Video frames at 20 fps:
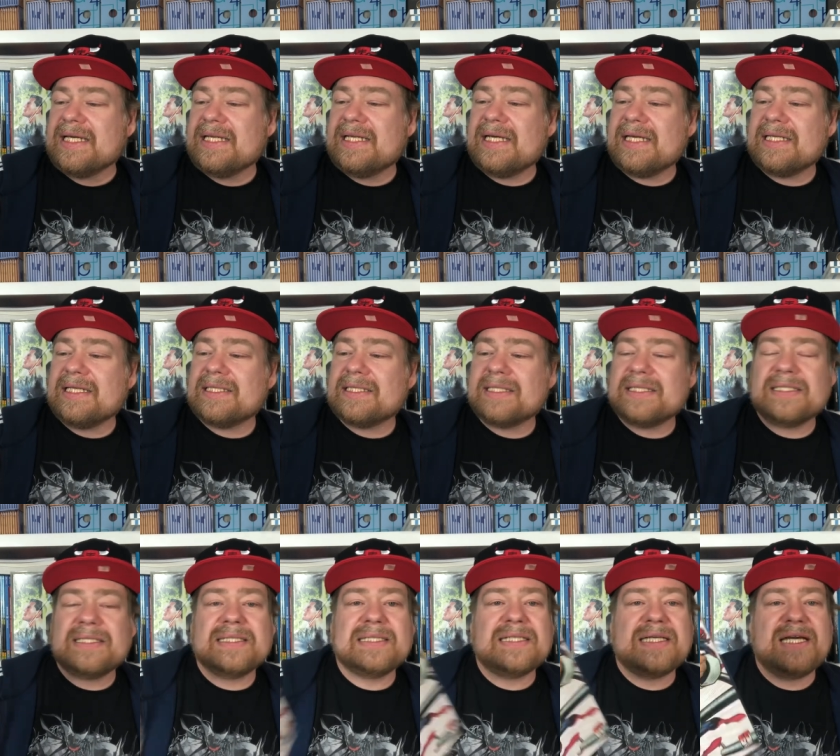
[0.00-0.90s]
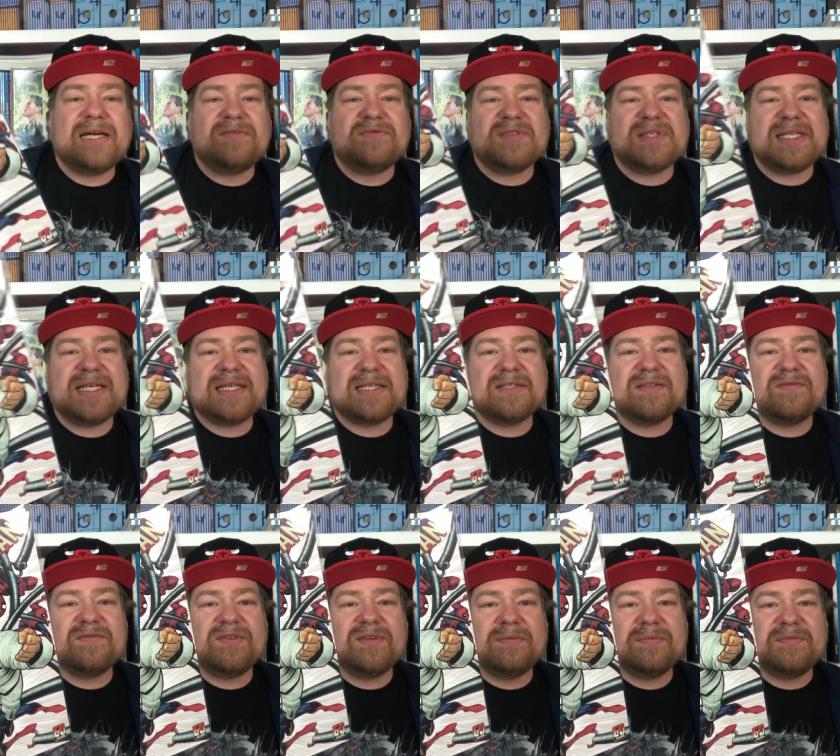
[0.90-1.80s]
Dann äh, Heft
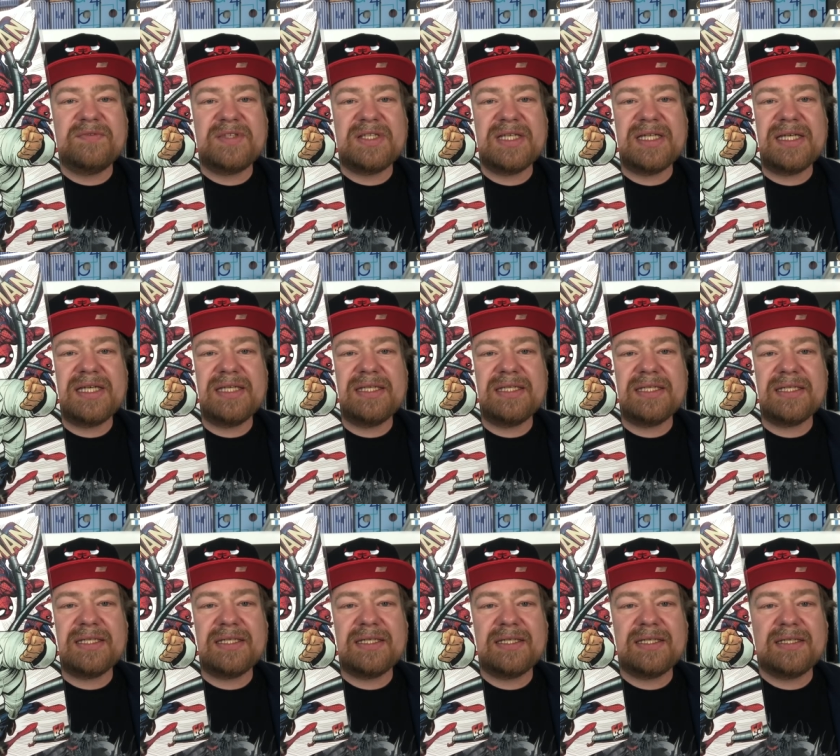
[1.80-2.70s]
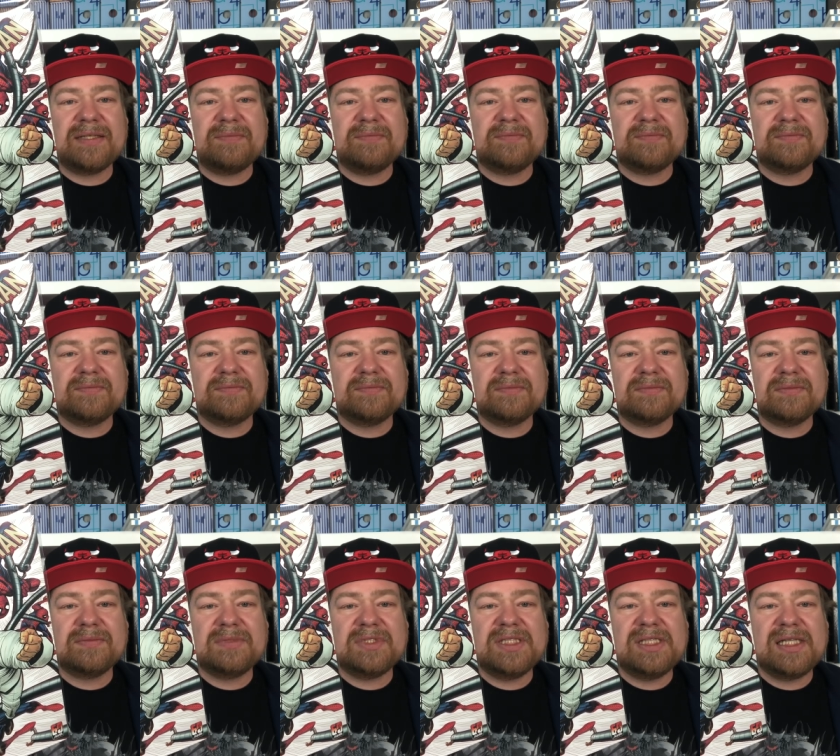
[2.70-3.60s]
56,
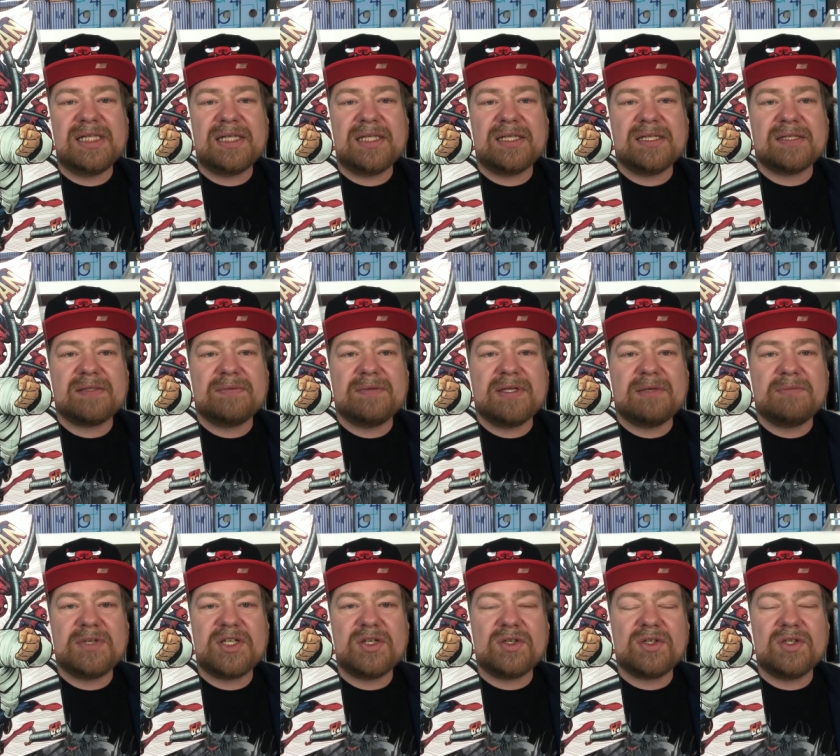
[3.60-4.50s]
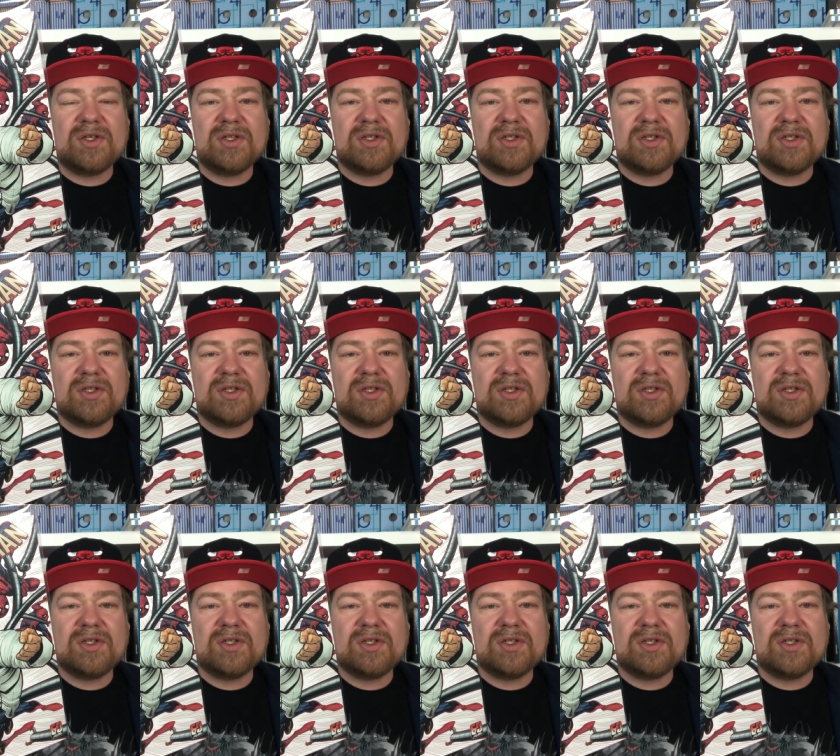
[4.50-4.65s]
ähm, hier hat es wieder mit Dr.